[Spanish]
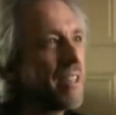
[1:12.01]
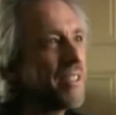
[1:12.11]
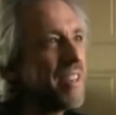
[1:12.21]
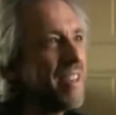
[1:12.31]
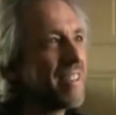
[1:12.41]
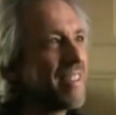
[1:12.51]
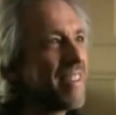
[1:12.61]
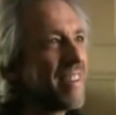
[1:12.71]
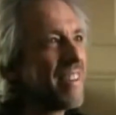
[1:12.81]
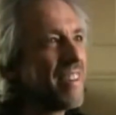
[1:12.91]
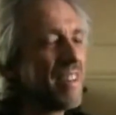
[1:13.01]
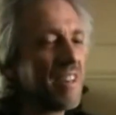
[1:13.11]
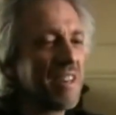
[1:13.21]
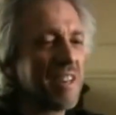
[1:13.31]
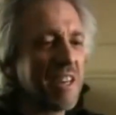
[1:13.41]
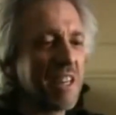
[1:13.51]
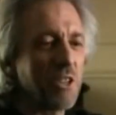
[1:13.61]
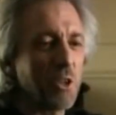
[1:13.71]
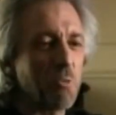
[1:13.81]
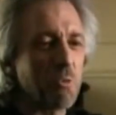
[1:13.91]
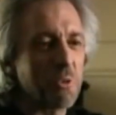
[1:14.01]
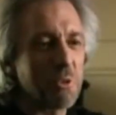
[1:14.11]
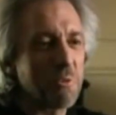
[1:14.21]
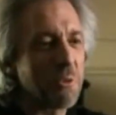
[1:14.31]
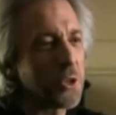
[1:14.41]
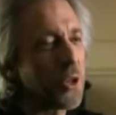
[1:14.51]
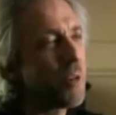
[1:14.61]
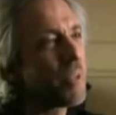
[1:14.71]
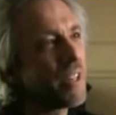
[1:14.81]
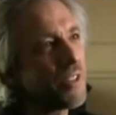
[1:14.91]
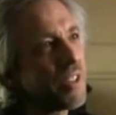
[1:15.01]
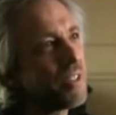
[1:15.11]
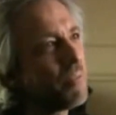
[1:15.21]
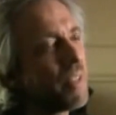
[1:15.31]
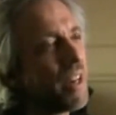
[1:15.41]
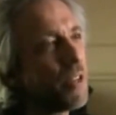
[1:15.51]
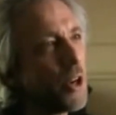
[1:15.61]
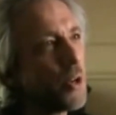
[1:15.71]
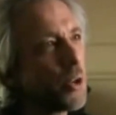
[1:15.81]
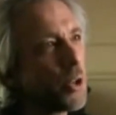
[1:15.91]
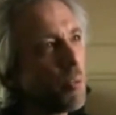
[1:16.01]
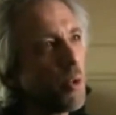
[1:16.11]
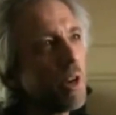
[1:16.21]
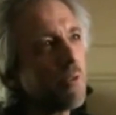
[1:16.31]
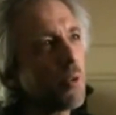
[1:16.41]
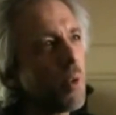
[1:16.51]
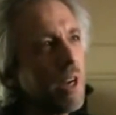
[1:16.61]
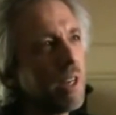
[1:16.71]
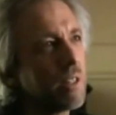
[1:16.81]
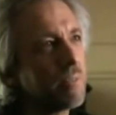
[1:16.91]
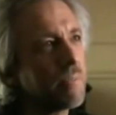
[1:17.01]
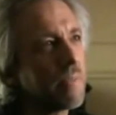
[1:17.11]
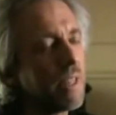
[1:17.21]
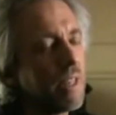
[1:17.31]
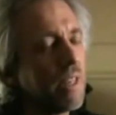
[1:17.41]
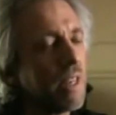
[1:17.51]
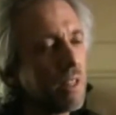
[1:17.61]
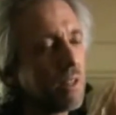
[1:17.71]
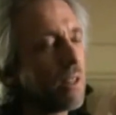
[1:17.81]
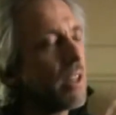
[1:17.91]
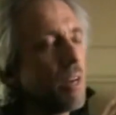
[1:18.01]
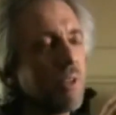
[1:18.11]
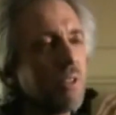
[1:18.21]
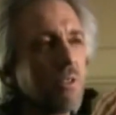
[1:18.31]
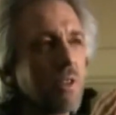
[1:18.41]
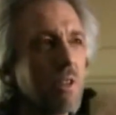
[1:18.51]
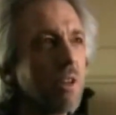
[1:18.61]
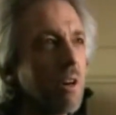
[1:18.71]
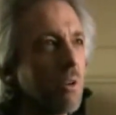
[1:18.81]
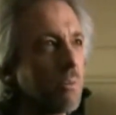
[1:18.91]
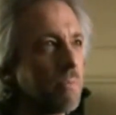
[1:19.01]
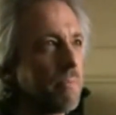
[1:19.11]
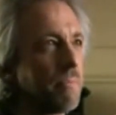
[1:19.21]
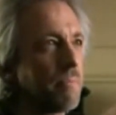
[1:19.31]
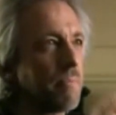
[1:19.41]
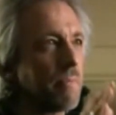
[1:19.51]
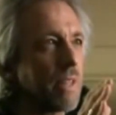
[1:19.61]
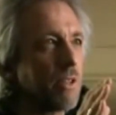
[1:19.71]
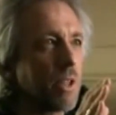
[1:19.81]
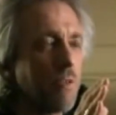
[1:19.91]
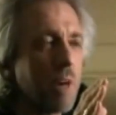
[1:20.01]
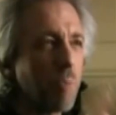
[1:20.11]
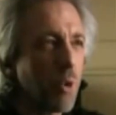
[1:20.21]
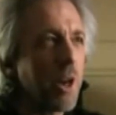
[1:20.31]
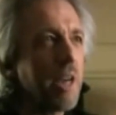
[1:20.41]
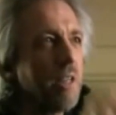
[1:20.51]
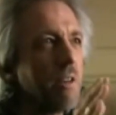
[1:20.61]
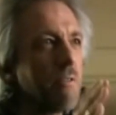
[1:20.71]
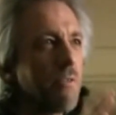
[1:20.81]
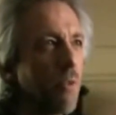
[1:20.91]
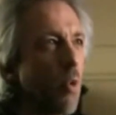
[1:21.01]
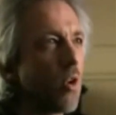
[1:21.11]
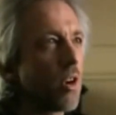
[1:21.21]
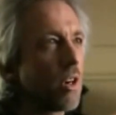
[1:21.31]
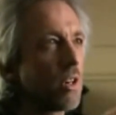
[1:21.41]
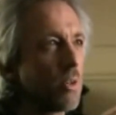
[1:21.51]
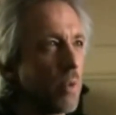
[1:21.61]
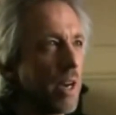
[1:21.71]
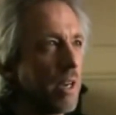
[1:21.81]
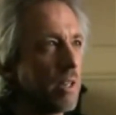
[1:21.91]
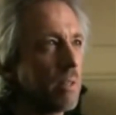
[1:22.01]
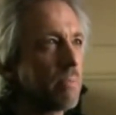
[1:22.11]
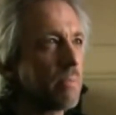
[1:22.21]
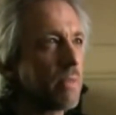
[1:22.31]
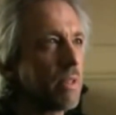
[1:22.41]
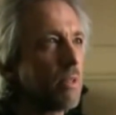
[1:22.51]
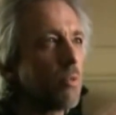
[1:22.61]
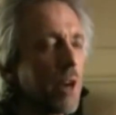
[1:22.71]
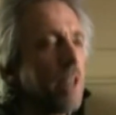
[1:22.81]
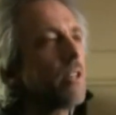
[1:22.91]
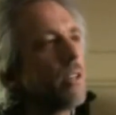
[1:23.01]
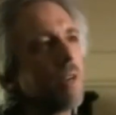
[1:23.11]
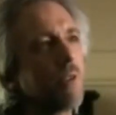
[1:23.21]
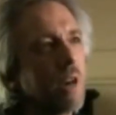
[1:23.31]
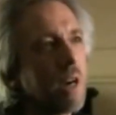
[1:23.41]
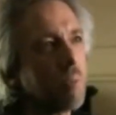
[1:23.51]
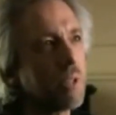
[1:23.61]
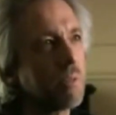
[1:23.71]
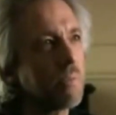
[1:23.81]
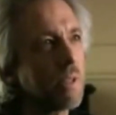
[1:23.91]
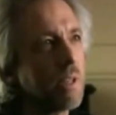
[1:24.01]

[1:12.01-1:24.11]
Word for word: hambre, ¿te apetece comer algo? Yo le contesté, claro, pero creía que ibas a rezar para que lloviera. Sin dejar de mirarme, dijo, no, si rezara para que lloviera, la lluvia nunca llegaría.